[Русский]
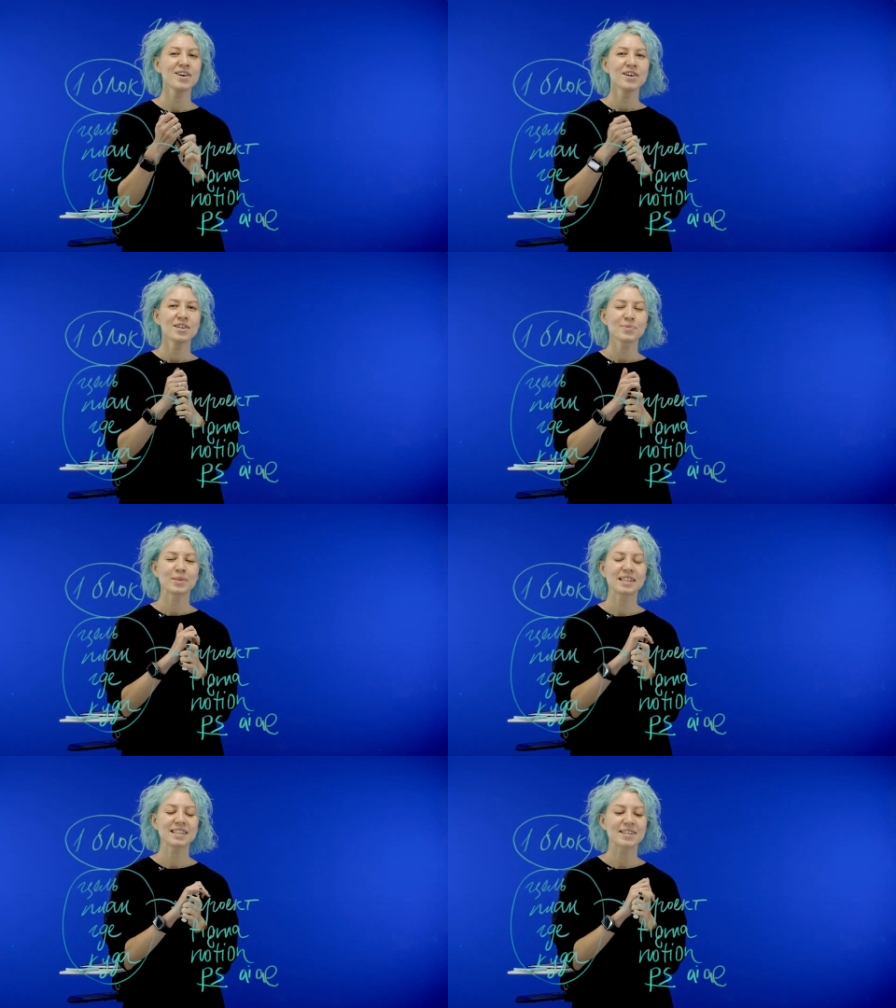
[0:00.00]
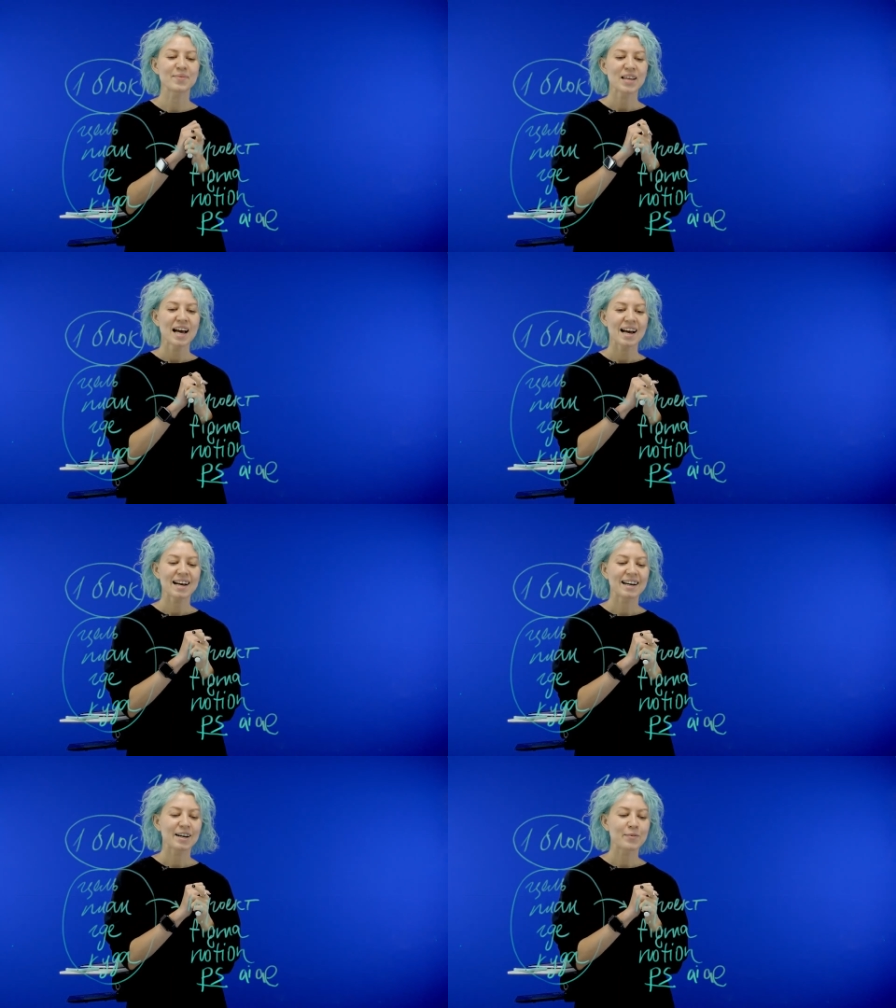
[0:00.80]
Смотрите,
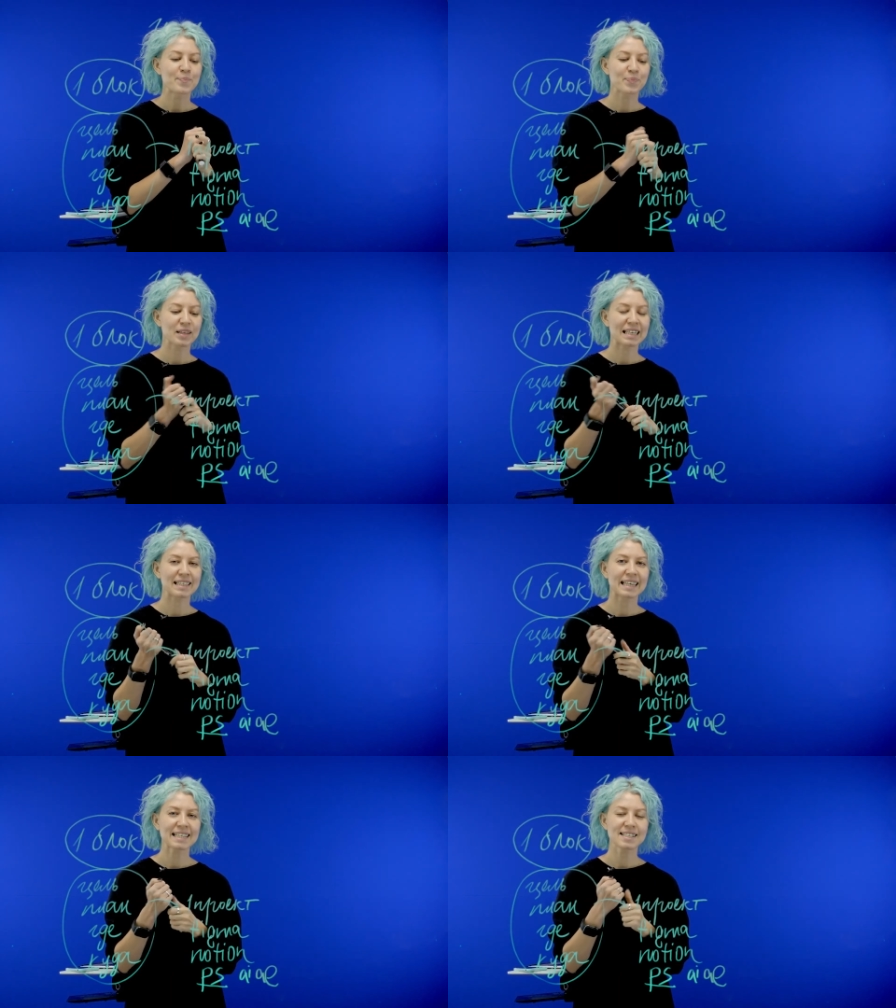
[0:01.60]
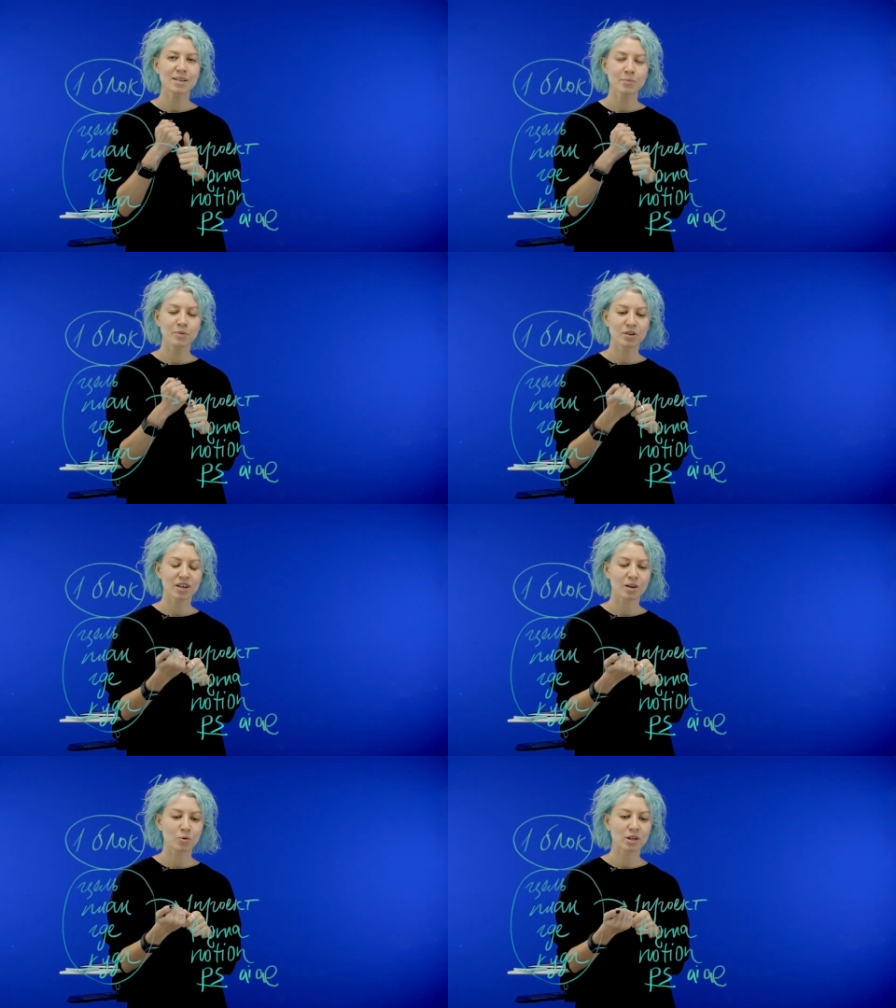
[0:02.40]
а, если
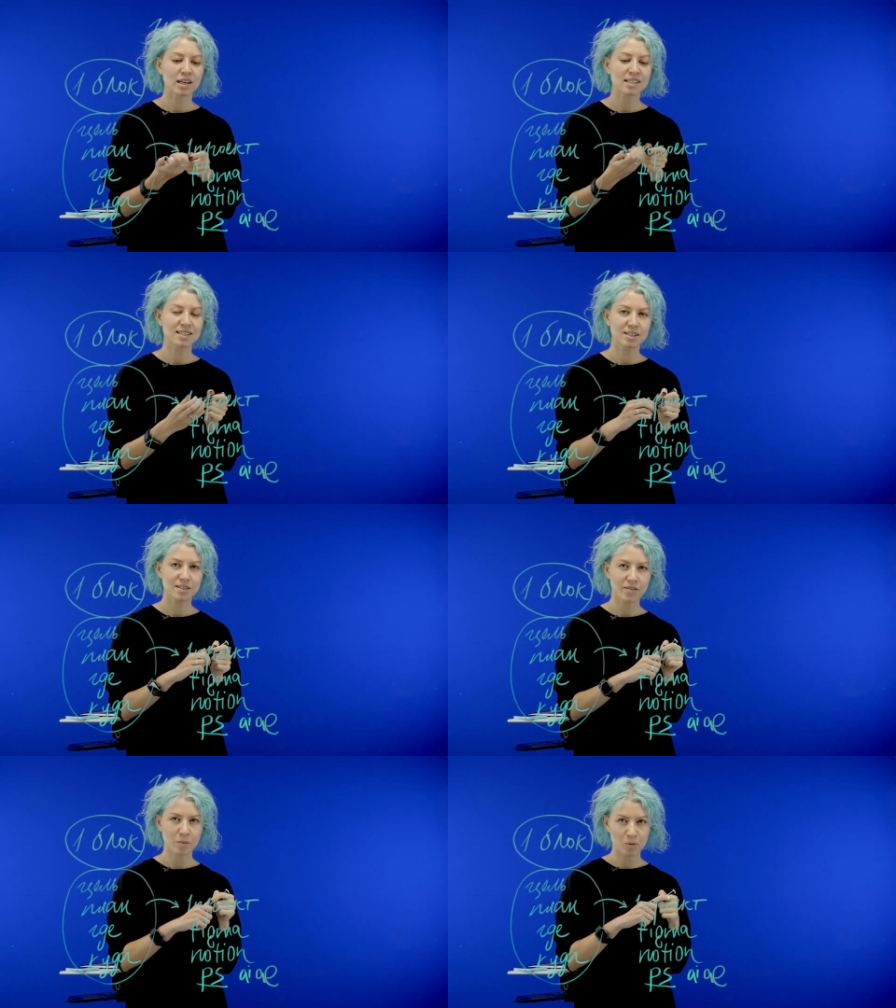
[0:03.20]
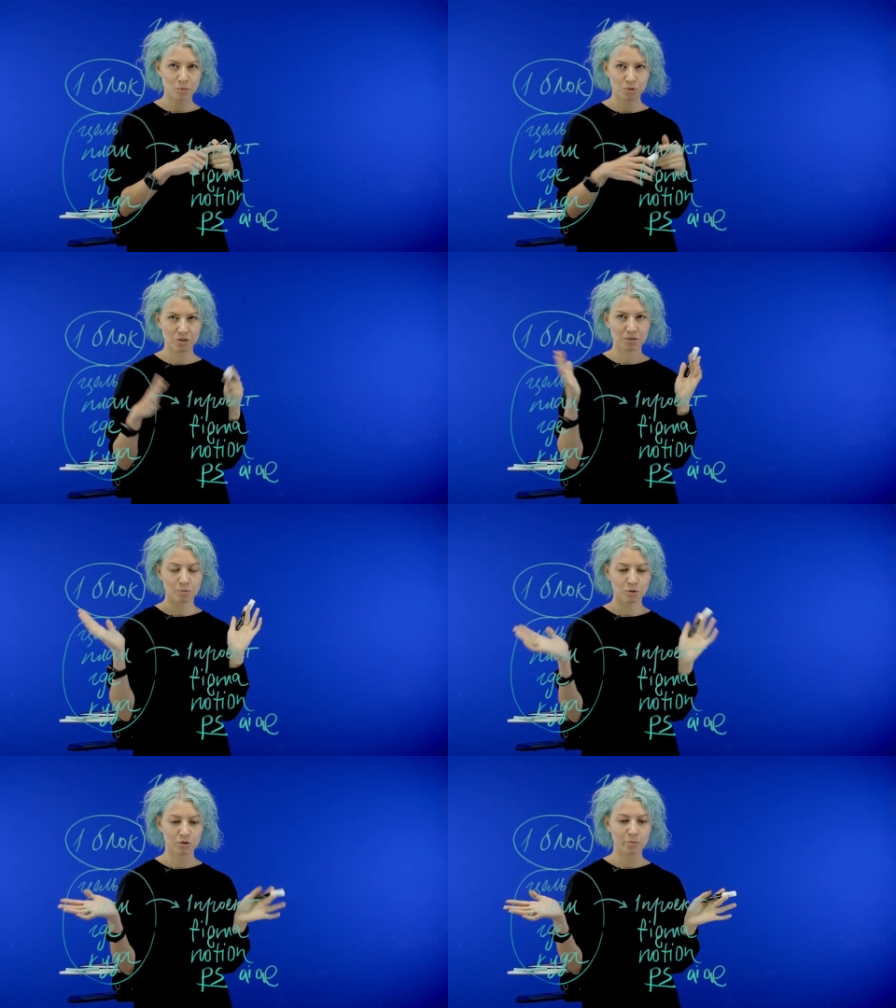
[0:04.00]
а, у нас с вами будет,
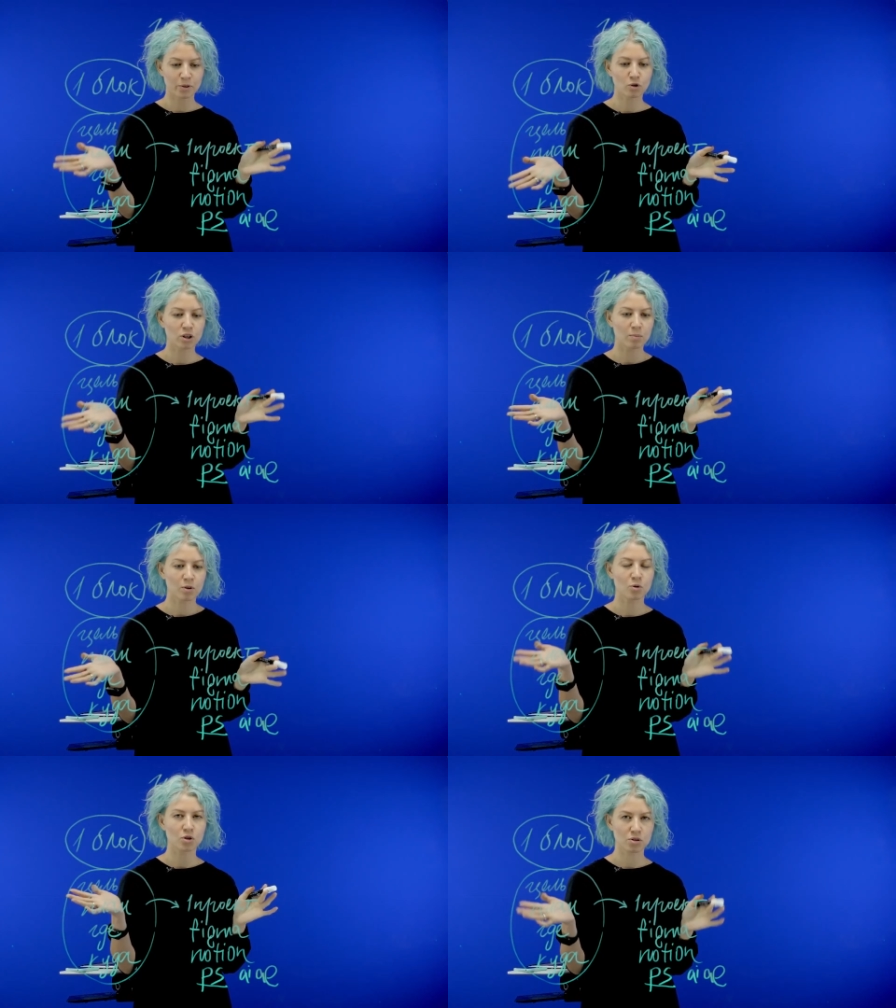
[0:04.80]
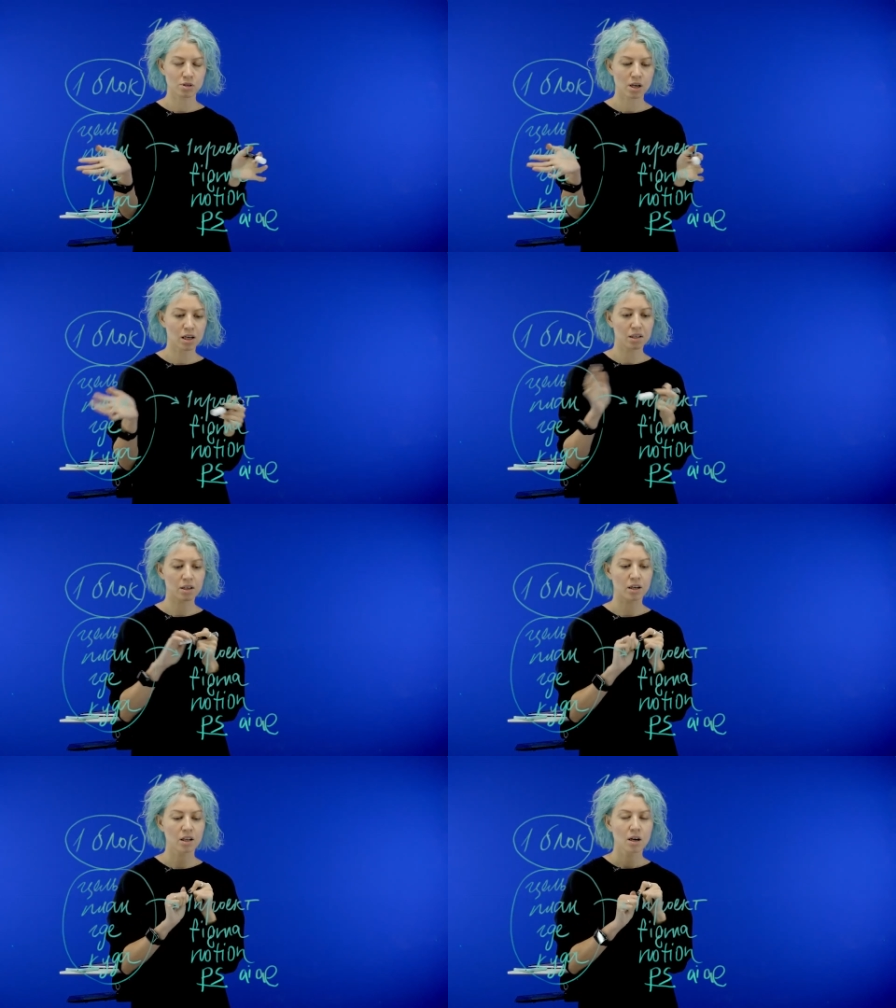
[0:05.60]
будут в потоке motion
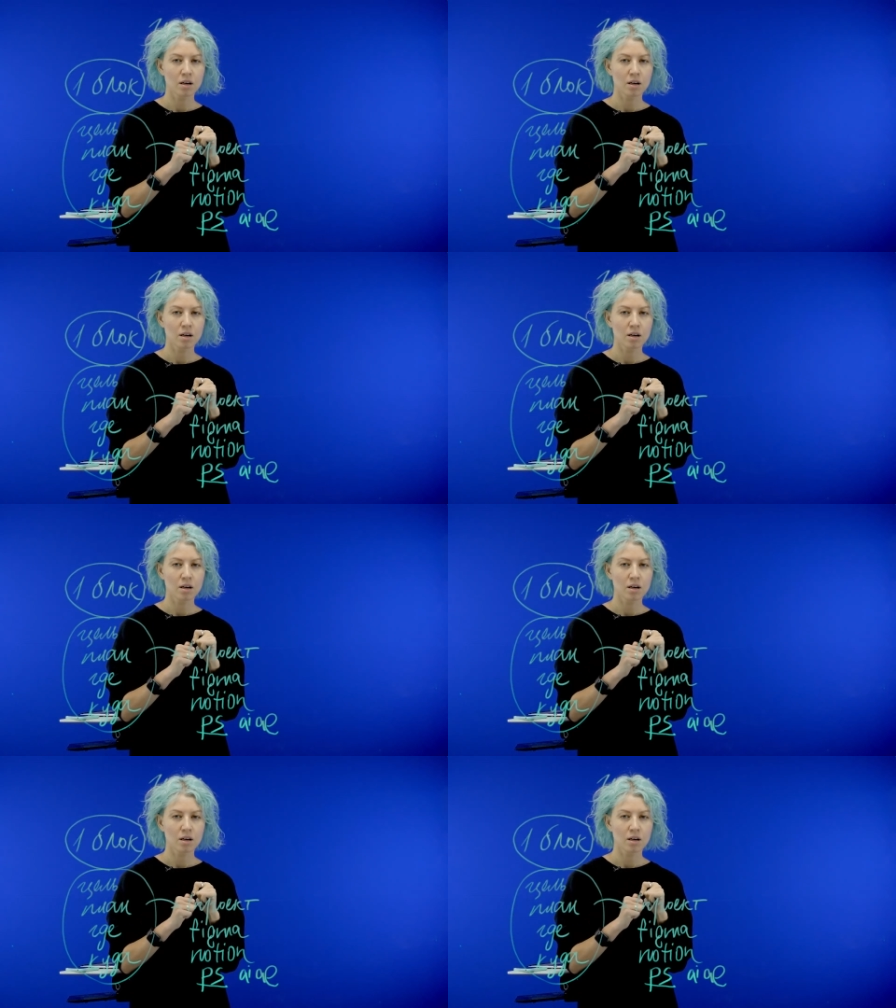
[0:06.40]
дизайнеры,